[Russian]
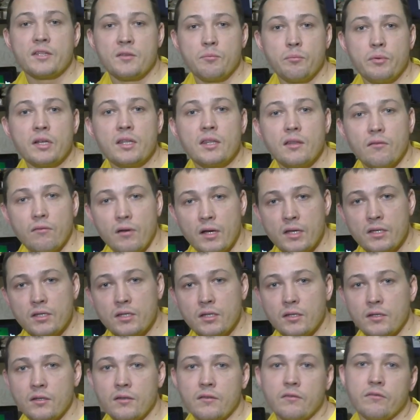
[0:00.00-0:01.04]
теперь
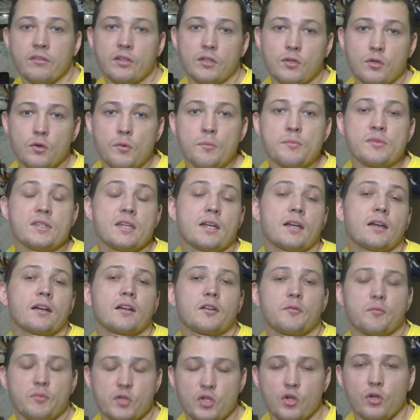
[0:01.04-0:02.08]
давайте вернемся
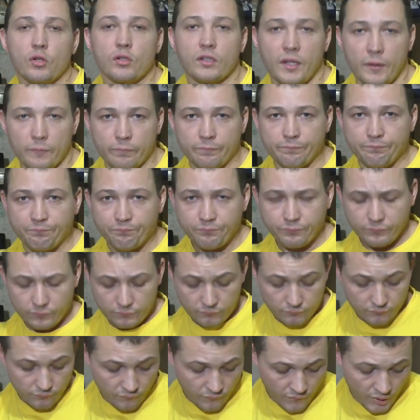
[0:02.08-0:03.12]
к пчелкам.
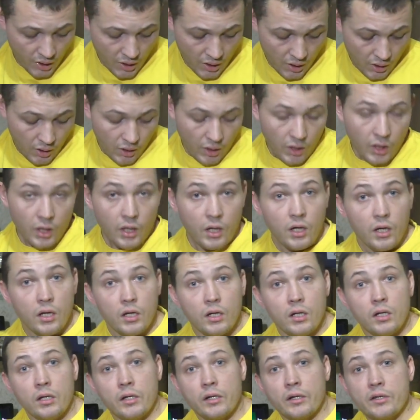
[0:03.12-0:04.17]

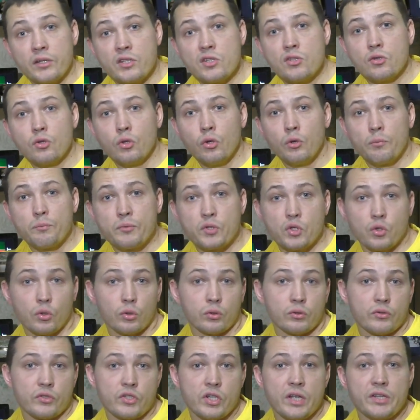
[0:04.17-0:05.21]
Э, гнездо
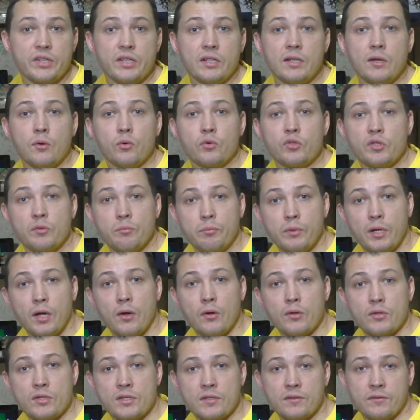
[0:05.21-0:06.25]
пчел тщательно
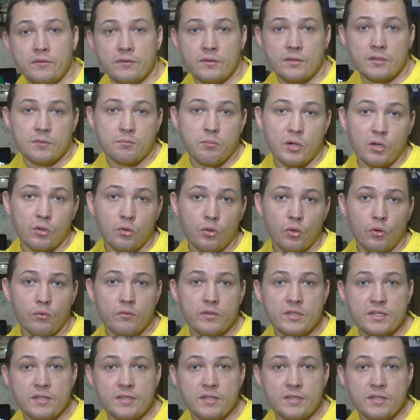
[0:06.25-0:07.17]
утепляют с боков и